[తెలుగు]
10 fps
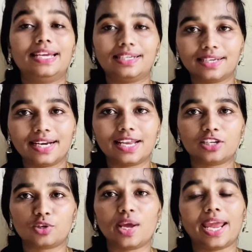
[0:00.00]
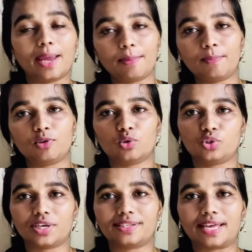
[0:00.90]
ఇంగ్రీడియంట్స్లో ఏమేమి యూజ్
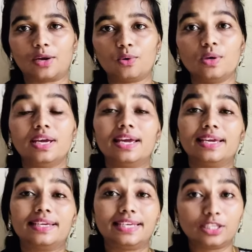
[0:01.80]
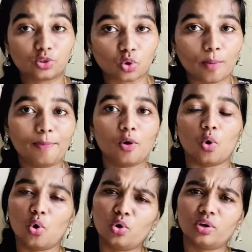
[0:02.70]
చేశారో ఈ సోప్లో
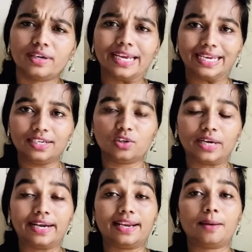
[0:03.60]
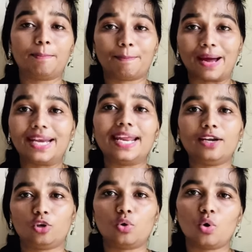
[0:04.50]
ఒక్కొక్క ఇంగ్రీడియంట్ పని
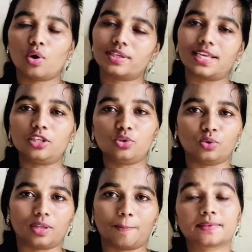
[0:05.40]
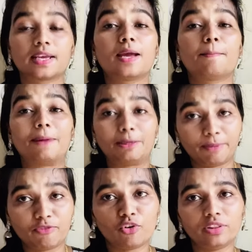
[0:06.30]
ఏంటో ఒకసారి చూద్దాం బట్
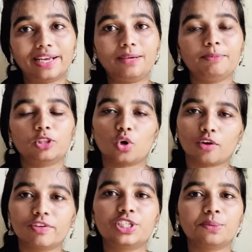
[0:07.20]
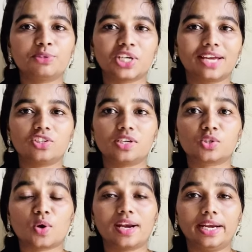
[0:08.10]
బిఫోర్ దట్ మీతో ఒక విషయం షేర్
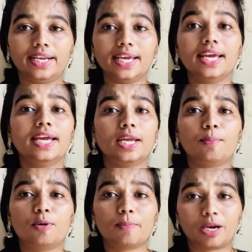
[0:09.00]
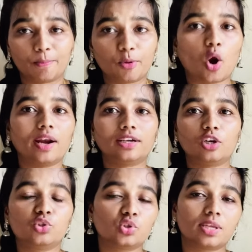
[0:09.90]
చేసుకోవాలండి ఇప్పుడు మనం
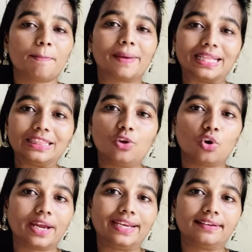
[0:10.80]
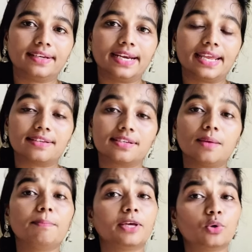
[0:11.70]
ప్రోడక్ట్లో చూసే ప్రతి ఒక్క
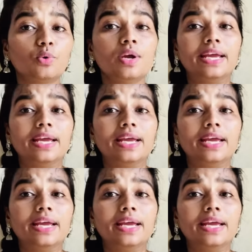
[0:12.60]
ఇంగ్రీడియంట్స్ని మీరు